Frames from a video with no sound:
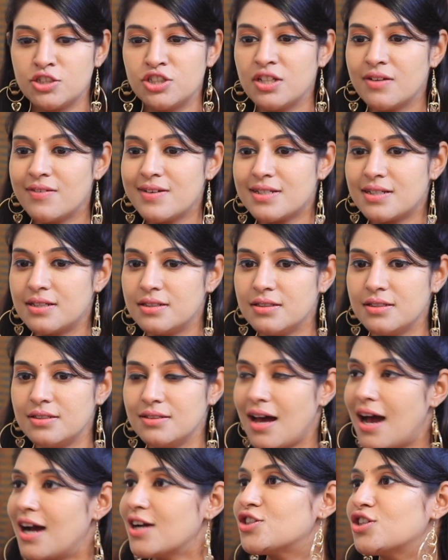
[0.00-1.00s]
சின்ன வயசுலேருந்து
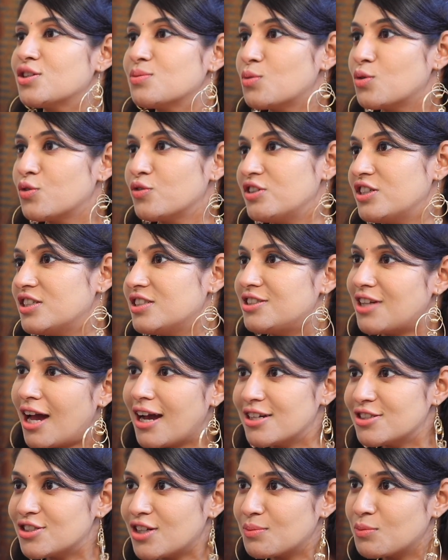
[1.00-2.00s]
இந்த ஆக்ஷன் மூவிஸ்
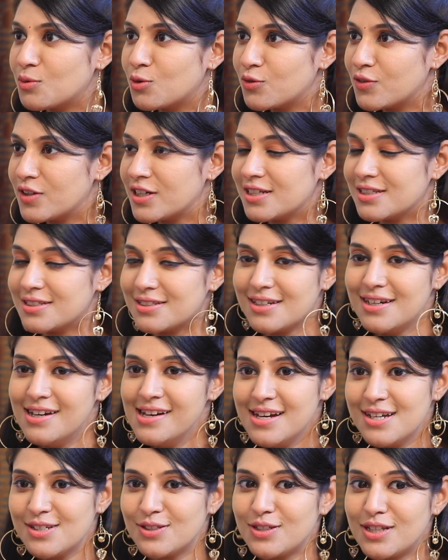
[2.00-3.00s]
ஜாக்கி சான் மூவிஸ்
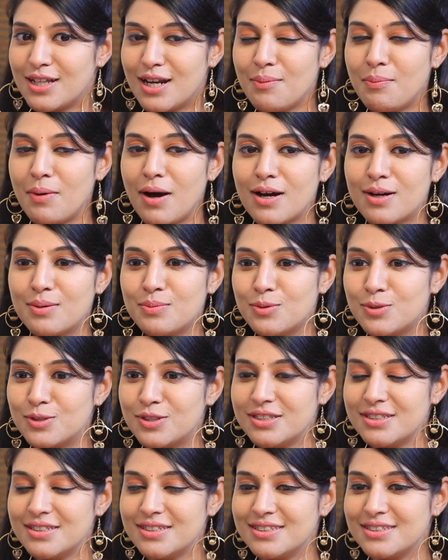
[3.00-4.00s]
ஸோ இதெல்லாம்
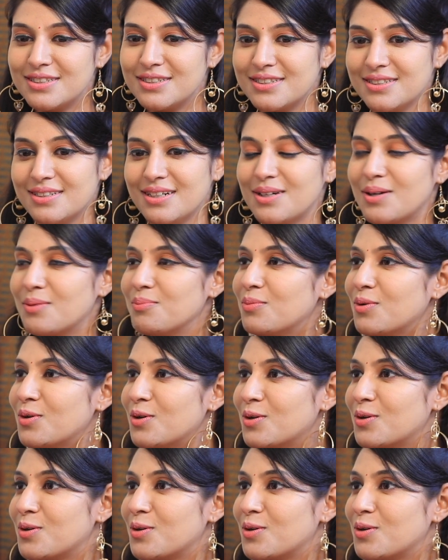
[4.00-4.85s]
பார்க்கும்போது ரொம்ப